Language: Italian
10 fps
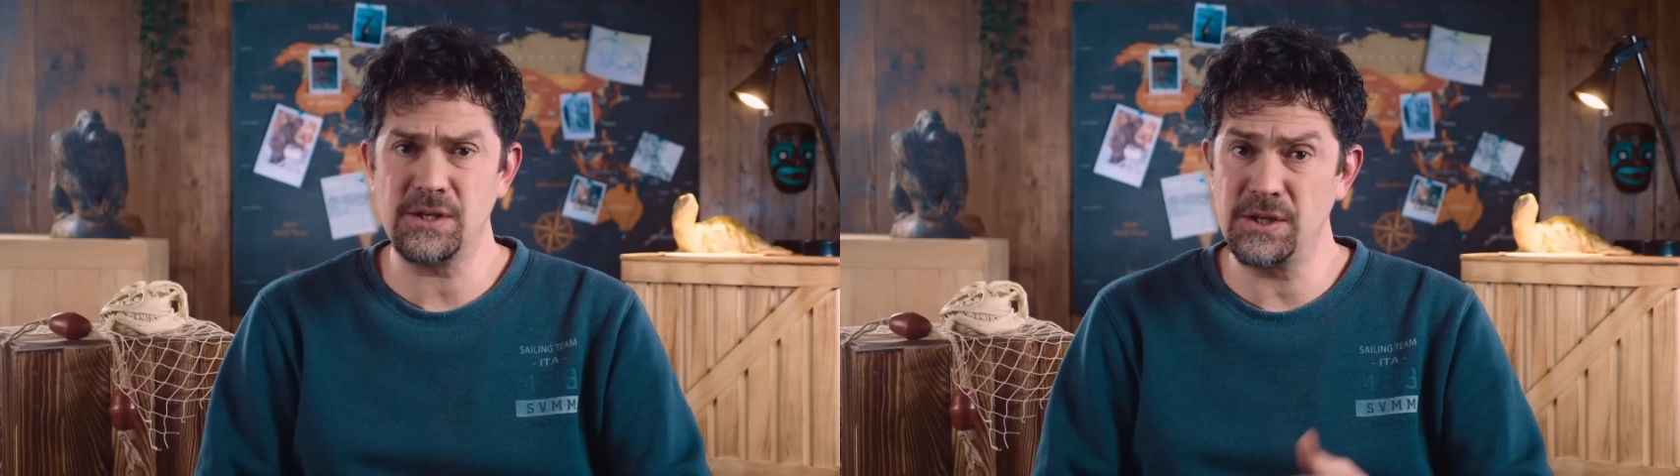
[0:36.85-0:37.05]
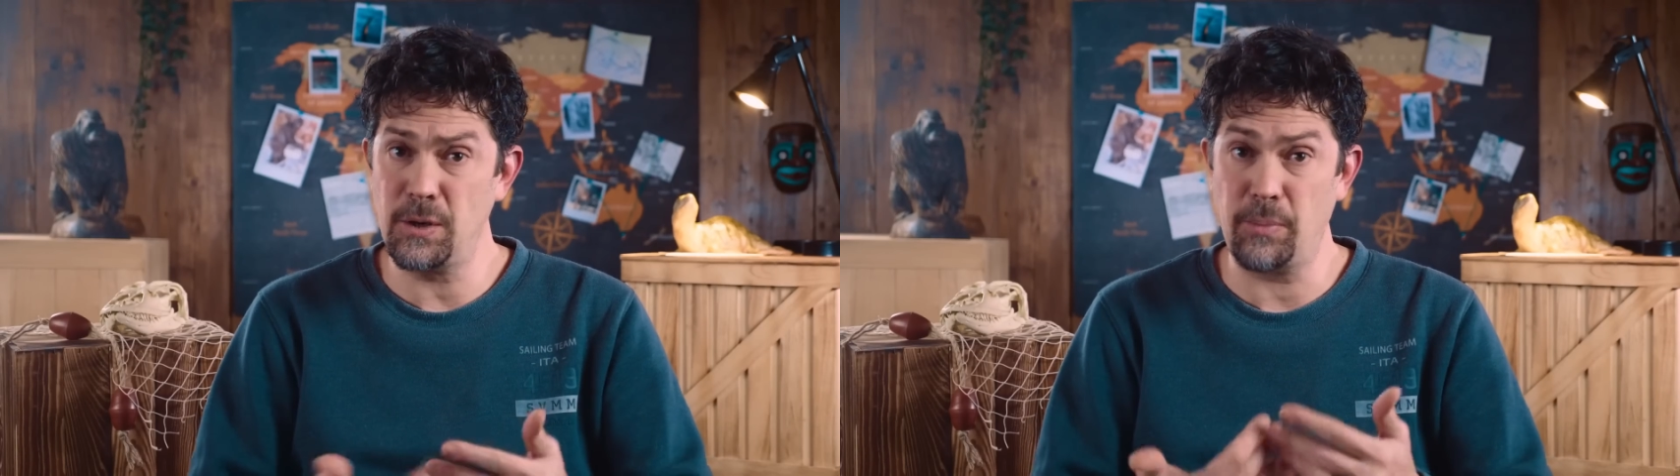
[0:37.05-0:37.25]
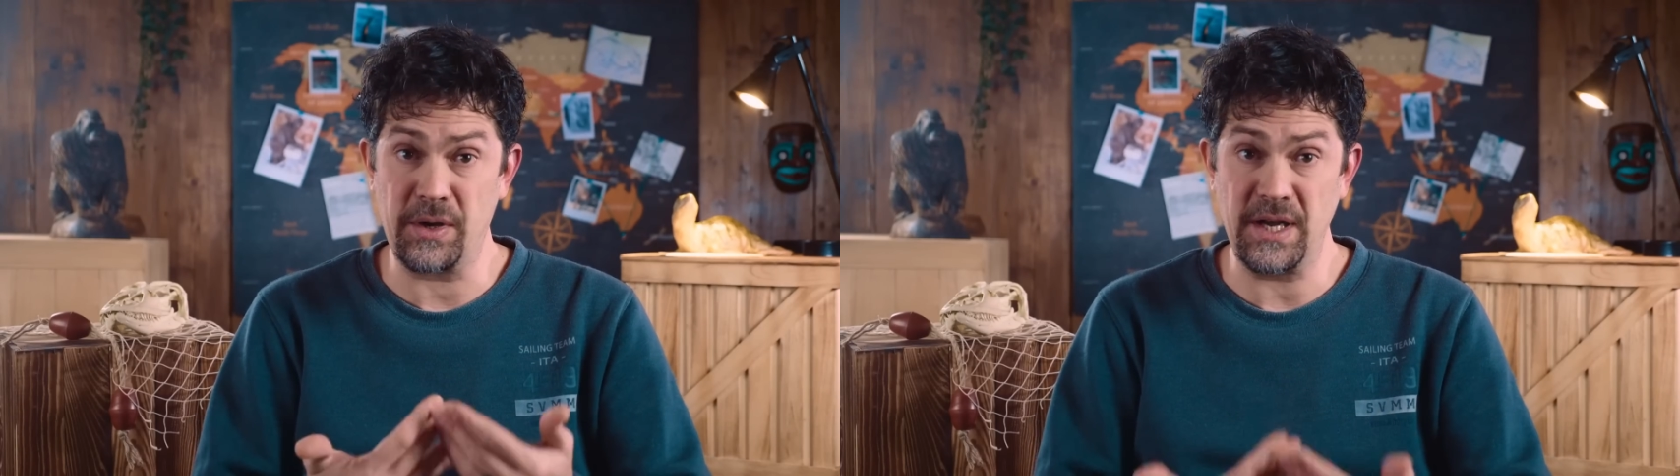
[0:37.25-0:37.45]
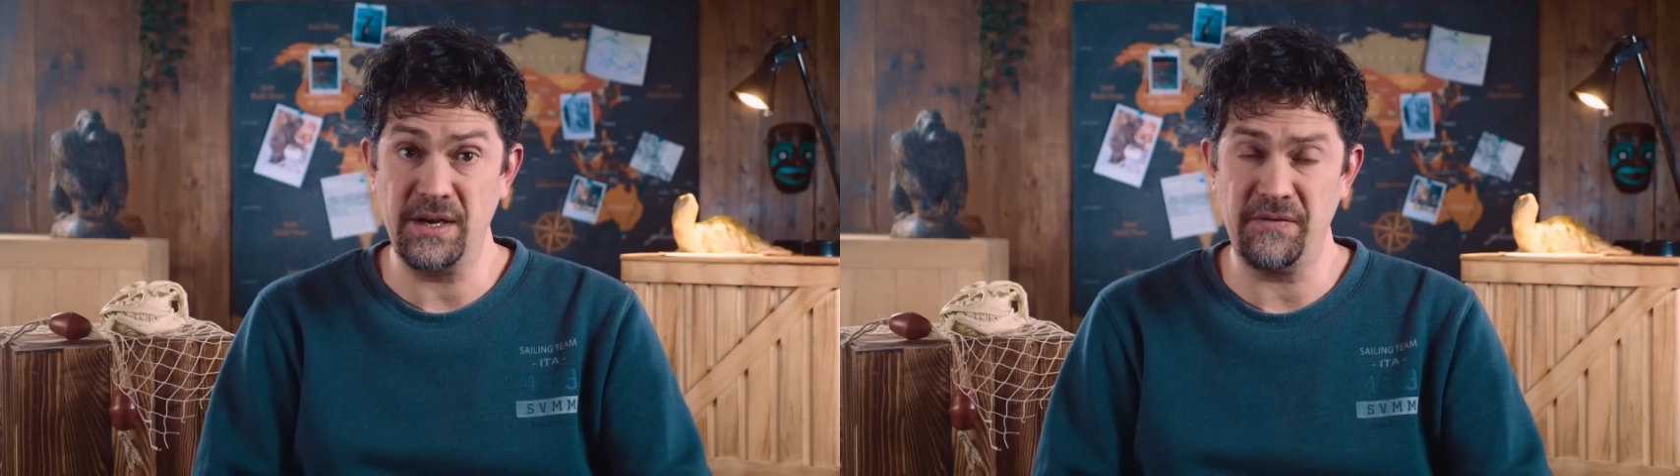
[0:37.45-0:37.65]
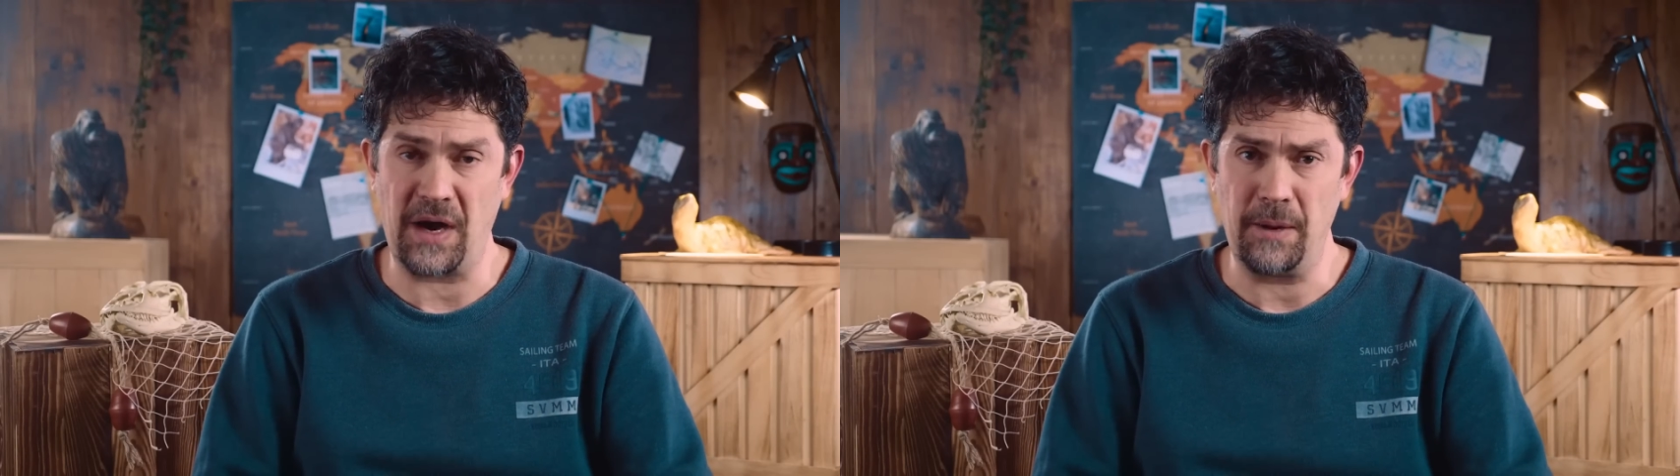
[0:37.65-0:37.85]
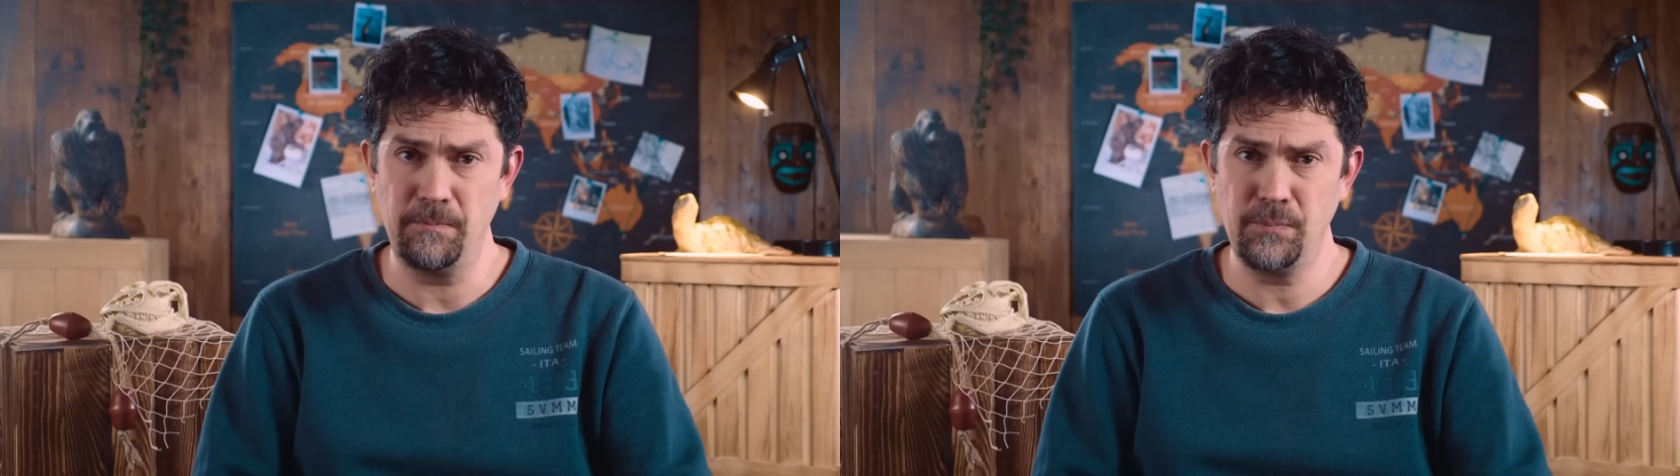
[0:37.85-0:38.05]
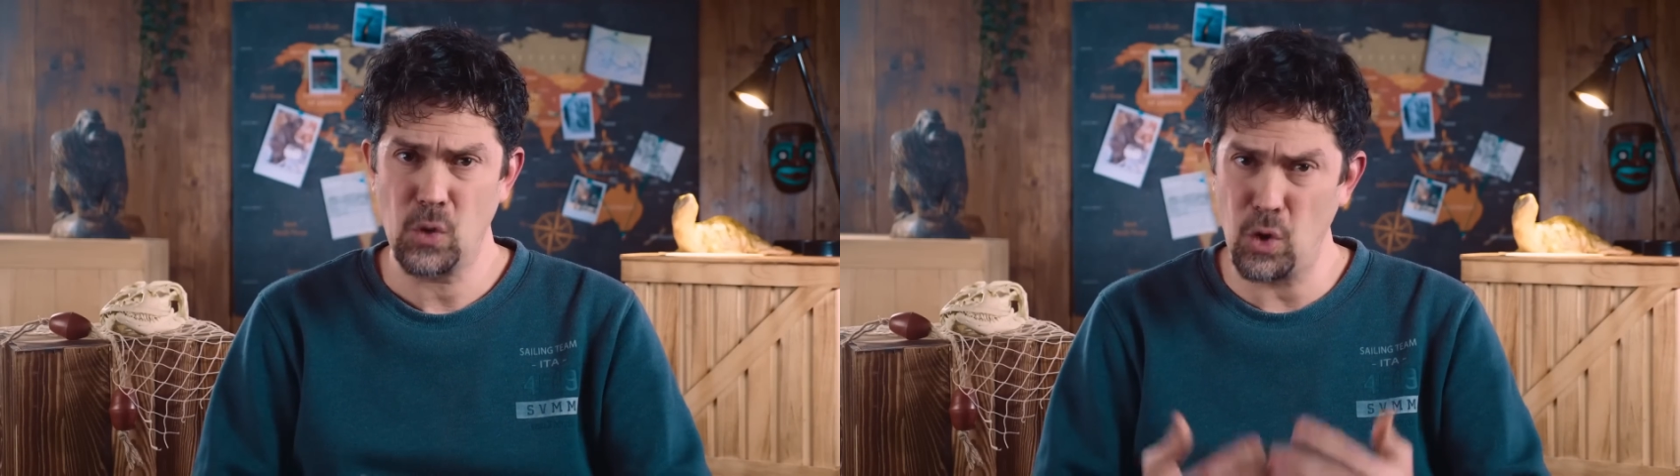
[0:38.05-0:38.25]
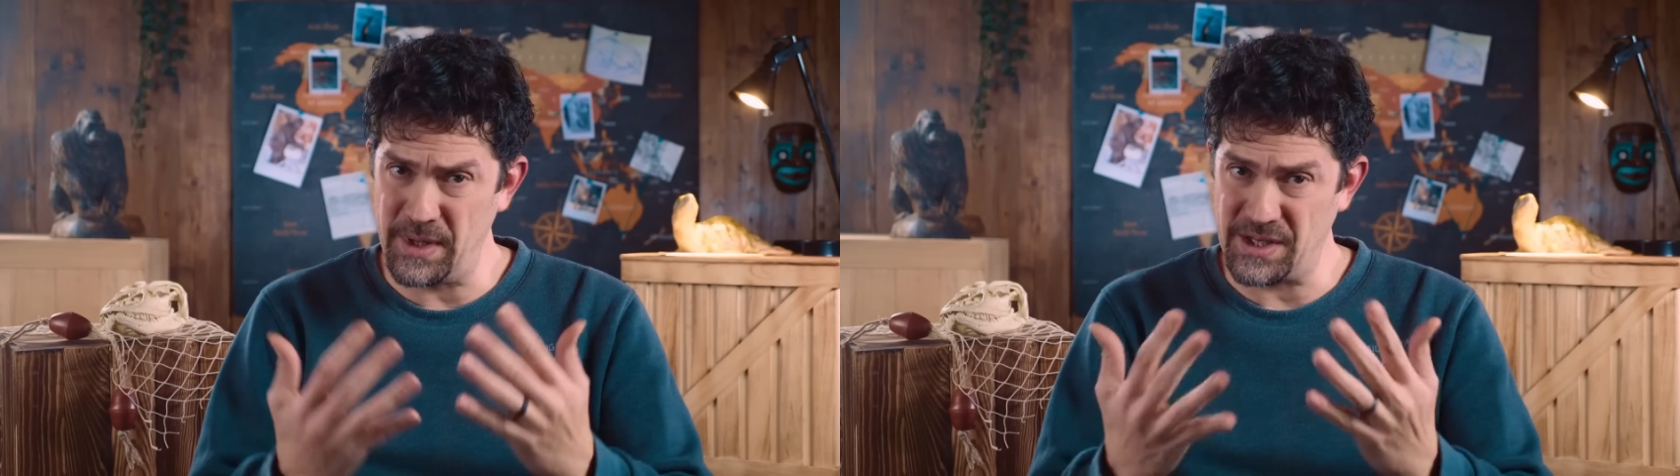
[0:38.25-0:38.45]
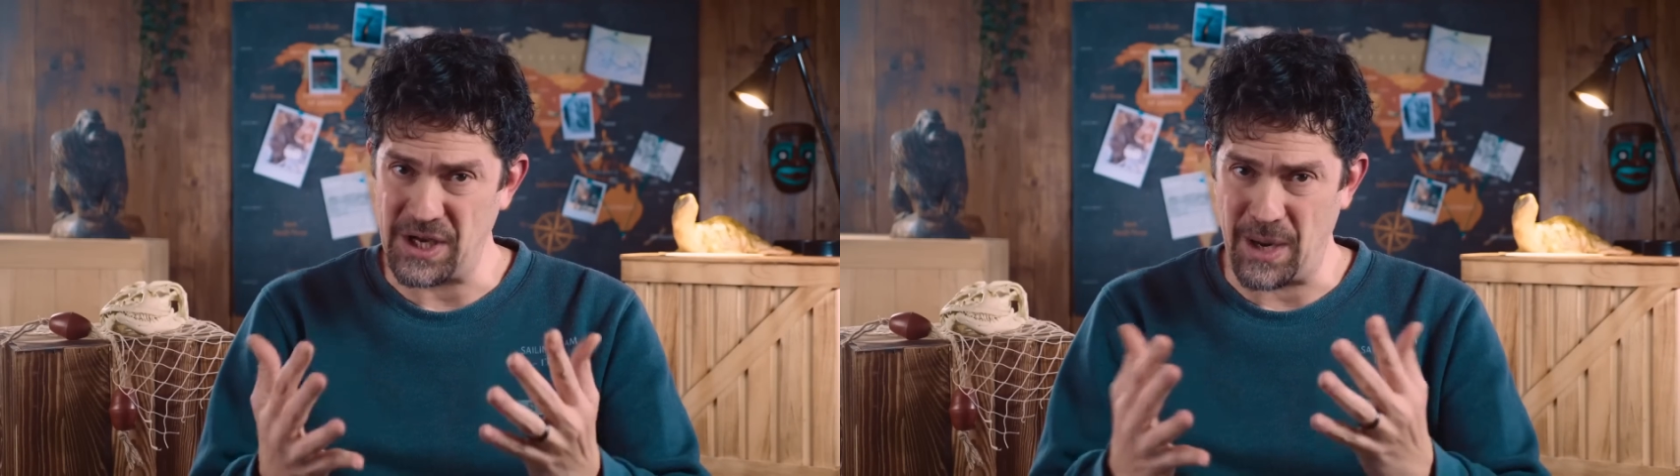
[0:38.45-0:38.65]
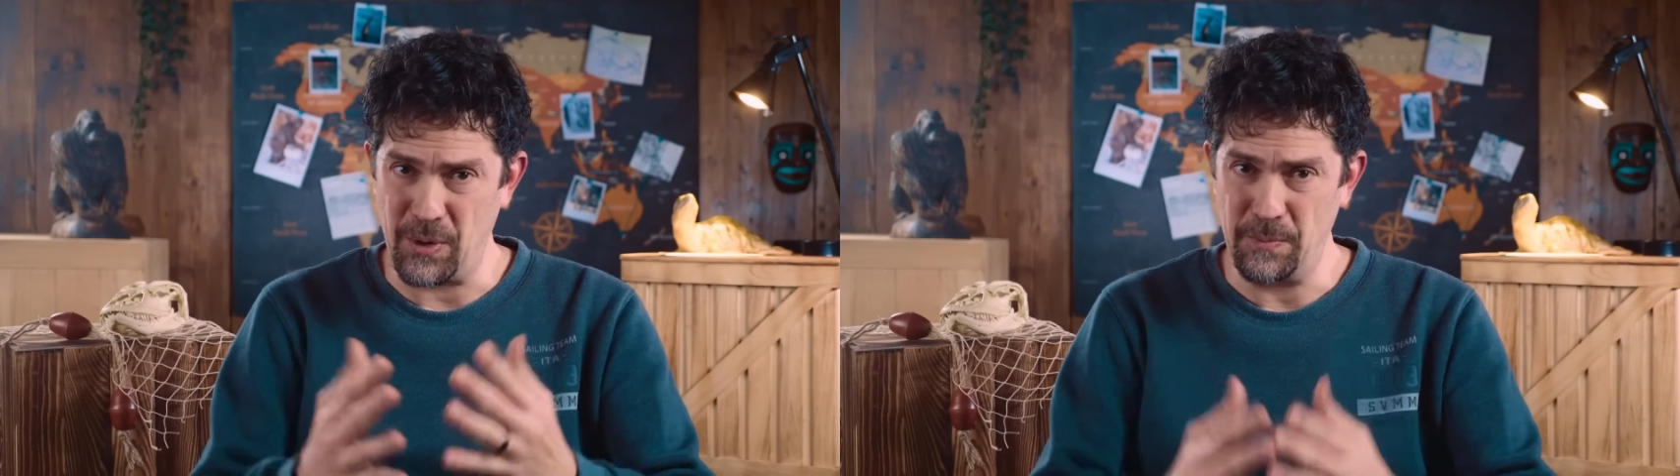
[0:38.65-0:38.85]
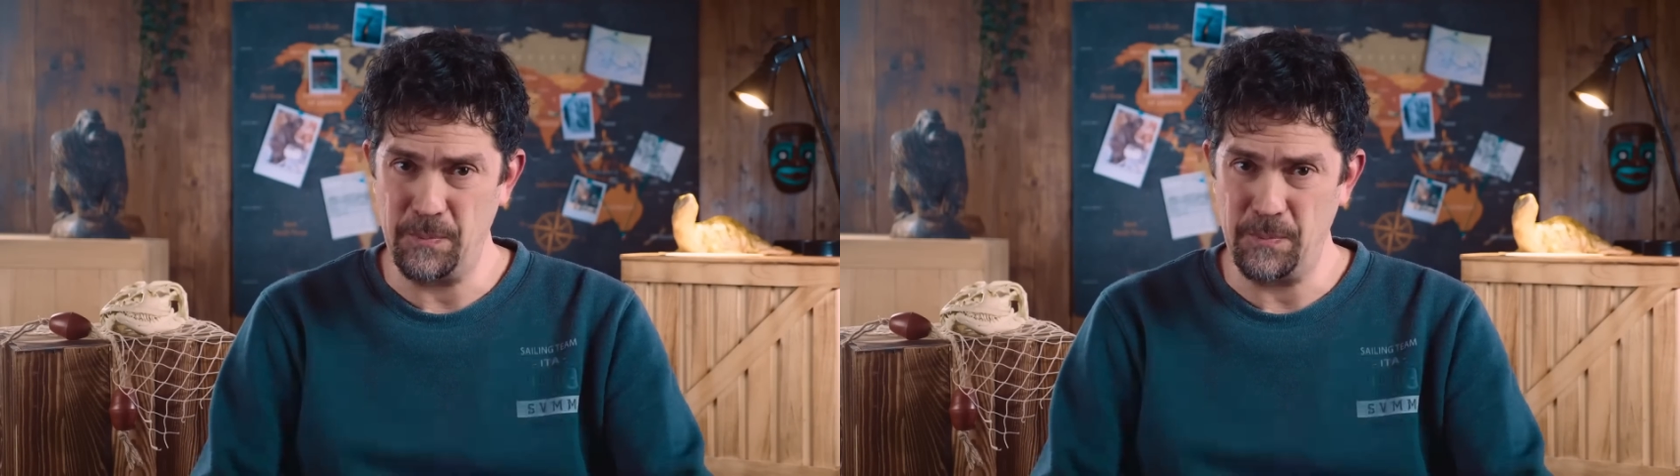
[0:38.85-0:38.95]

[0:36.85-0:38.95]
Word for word: sino a pochi anni fa. Cominciamo!